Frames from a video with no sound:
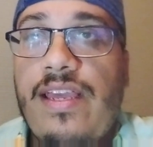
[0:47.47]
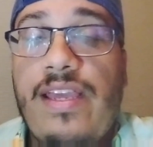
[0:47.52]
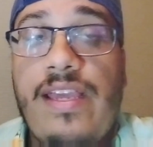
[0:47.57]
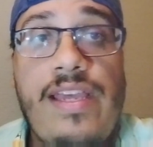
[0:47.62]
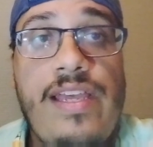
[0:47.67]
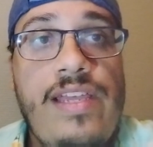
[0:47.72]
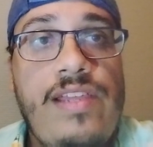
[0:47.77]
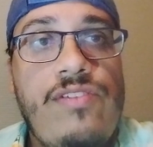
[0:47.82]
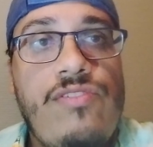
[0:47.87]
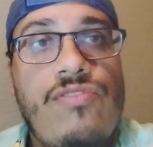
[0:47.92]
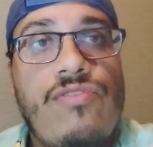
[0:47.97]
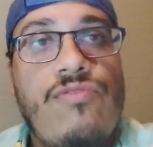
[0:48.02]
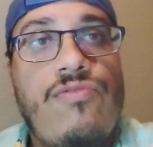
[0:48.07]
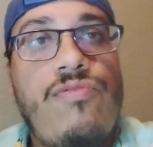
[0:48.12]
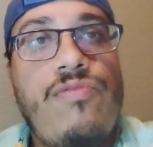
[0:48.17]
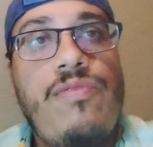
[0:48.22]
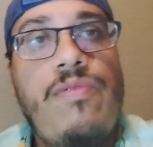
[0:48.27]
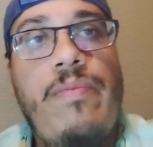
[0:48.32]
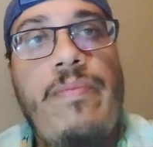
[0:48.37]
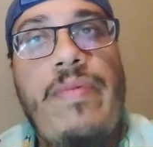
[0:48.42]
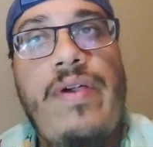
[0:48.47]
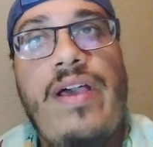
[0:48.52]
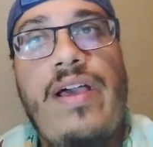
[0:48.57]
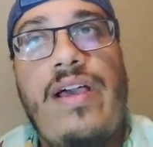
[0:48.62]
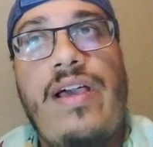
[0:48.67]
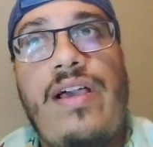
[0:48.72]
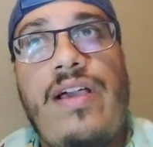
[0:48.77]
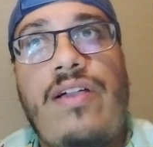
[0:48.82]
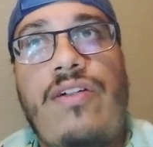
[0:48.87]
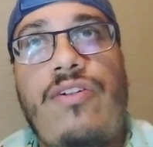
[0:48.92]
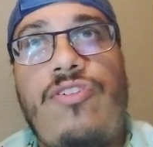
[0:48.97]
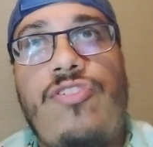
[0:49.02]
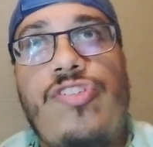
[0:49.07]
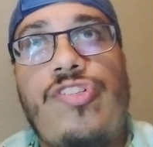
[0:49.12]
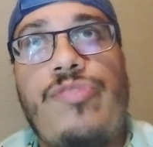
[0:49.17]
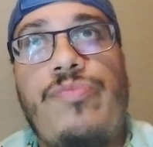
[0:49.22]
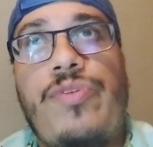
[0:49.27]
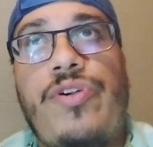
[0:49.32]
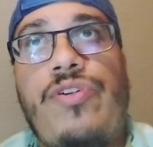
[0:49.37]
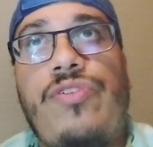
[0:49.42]
Et du coup, ben, quand
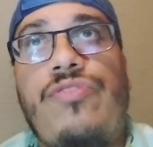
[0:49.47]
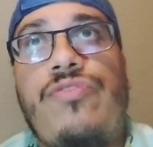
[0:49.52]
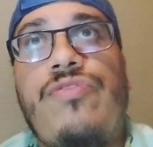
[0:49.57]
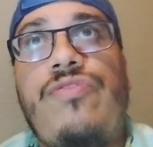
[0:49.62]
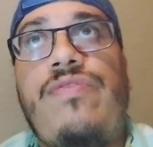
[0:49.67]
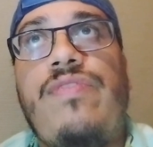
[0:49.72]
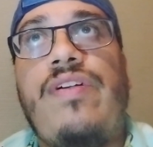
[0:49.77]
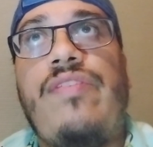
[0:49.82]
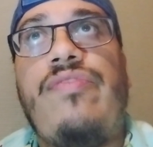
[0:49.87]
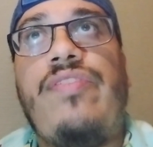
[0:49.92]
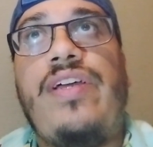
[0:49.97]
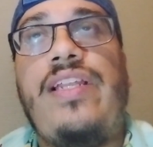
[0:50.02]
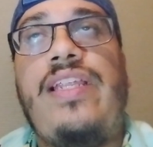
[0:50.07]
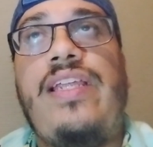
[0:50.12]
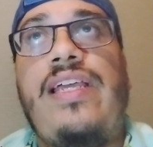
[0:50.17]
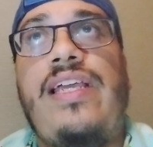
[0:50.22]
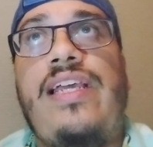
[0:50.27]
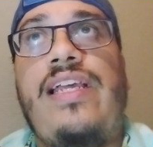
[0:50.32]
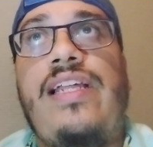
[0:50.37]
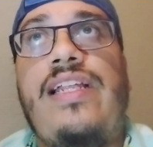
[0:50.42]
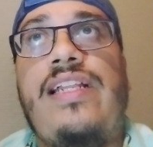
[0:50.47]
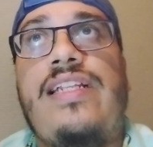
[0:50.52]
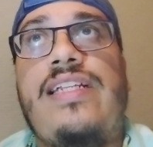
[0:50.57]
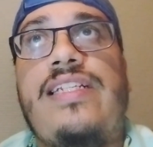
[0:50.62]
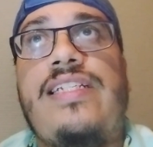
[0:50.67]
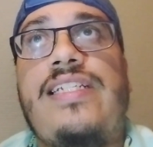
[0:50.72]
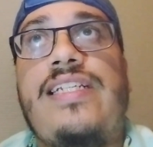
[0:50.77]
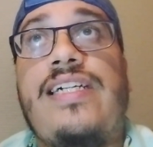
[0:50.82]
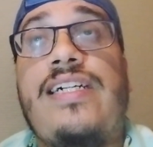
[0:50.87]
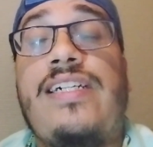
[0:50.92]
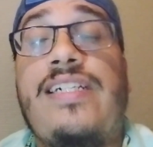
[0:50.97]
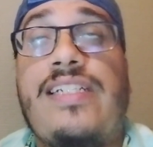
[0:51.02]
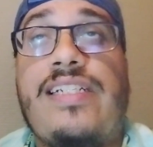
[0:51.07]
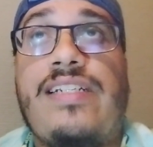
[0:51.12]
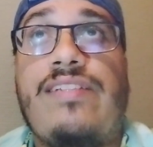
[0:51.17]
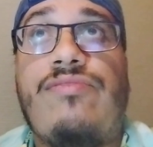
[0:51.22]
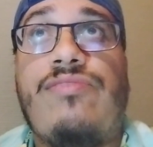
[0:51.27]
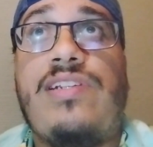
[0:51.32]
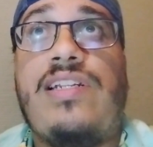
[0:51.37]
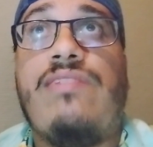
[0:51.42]
je me retrouve à faire des,
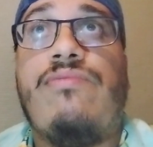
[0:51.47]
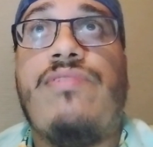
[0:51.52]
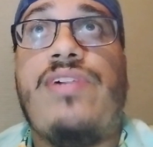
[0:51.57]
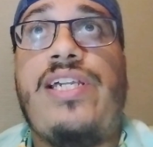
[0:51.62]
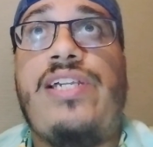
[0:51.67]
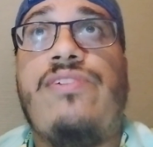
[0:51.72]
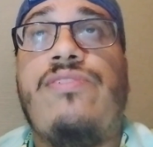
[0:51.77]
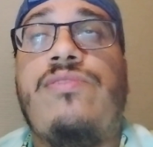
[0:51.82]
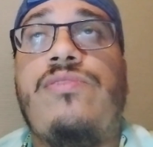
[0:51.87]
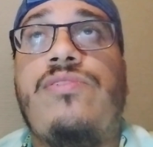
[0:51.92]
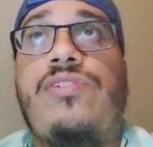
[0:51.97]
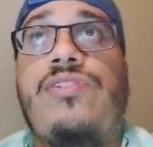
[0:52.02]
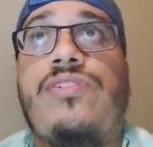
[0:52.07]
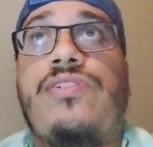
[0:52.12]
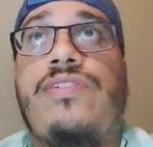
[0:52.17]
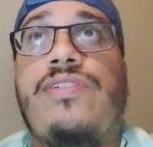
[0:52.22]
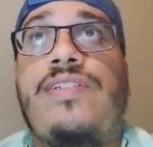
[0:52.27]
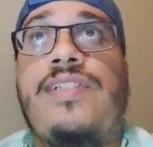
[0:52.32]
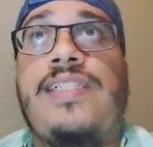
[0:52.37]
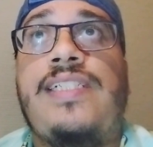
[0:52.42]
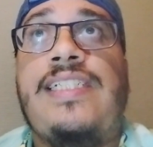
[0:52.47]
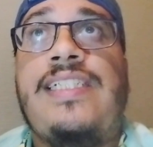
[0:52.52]
tirages, des fois des voyances, euh,